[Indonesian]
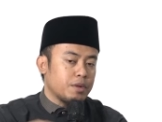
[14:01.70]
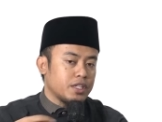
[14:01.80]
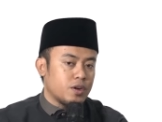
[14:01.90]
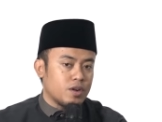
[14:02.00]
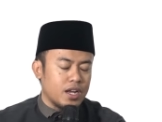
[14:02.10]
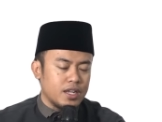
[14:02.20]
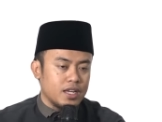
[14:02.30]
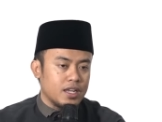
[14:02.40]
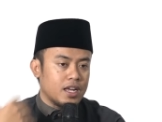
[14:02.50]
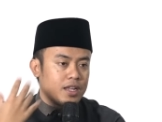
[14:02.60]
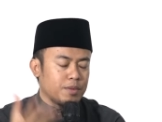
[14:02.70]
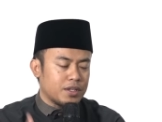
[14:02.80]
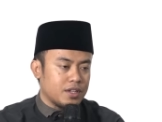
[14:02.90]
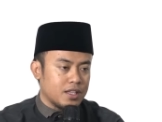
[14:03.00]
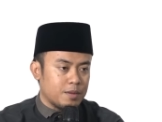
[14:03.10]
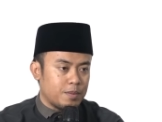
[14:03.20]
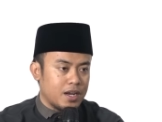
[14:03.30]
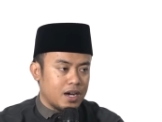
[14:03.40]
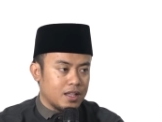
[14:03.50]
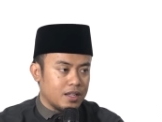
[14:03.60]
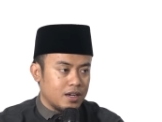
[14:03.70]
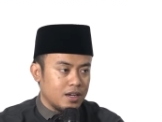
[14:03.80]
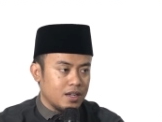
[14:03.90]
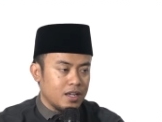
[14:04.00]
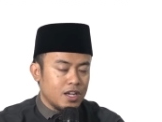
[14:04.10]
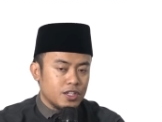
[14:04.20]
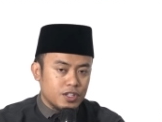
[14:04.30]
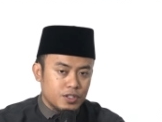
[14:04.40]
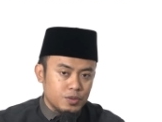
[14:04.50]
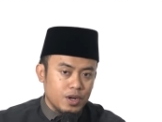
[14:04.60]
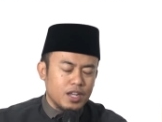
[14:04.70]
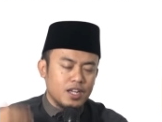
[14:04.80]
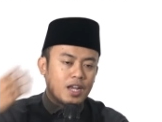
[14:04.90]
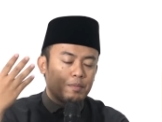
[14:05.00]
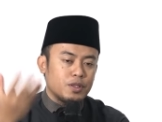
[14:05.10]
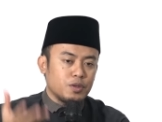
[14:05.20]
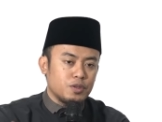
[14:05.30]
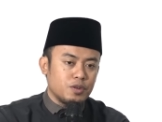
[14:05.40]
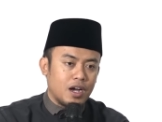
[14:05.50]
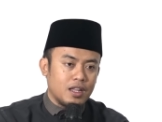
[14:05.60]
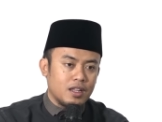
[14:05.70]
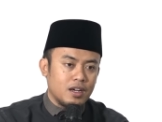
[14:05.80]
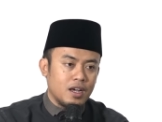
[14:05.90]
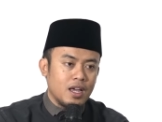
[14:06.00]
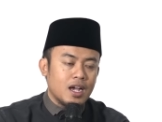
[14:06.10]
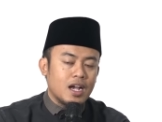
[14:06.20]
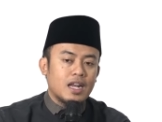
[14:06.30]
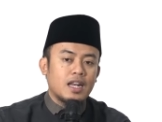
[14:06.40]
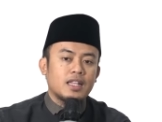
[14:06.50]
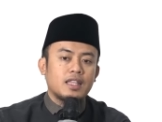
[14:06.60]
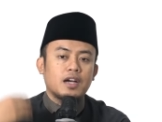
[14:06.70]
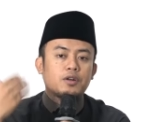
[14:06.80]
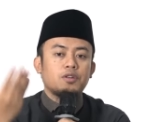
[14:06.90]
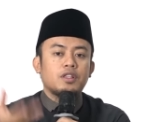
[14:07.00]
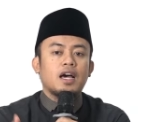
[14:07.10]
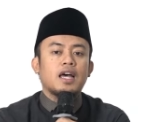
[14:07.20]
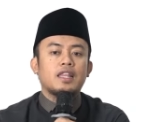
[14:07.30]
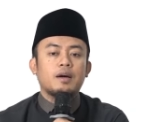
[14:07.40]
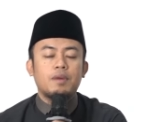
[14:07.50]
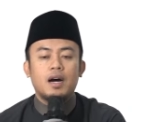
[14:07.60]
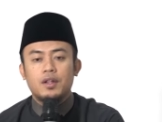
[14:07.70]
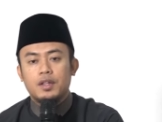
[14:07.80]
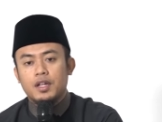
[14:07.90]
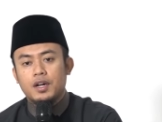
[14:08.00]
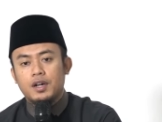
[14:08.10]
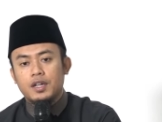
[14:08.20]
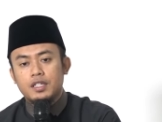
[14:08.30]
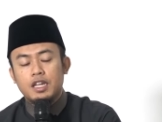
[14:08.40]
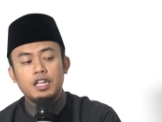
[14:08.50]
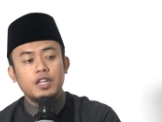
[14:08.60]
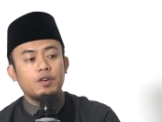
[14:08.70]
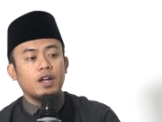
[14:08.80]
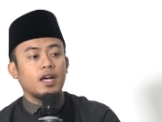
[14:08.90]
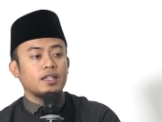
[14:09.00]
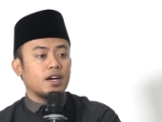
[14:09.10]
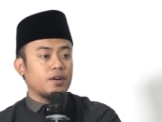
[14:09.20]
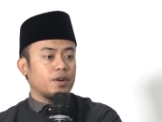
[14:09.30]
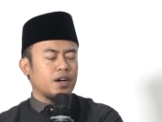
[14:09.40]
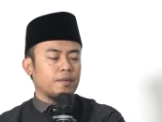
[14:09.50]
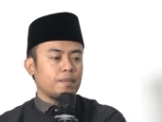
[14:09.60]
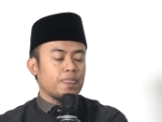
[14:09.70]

menjauhkan diri dari maksiat kepada Allah sesuai dengan petunjuk Allah karena takut adab Allah. Jadi dualah takwa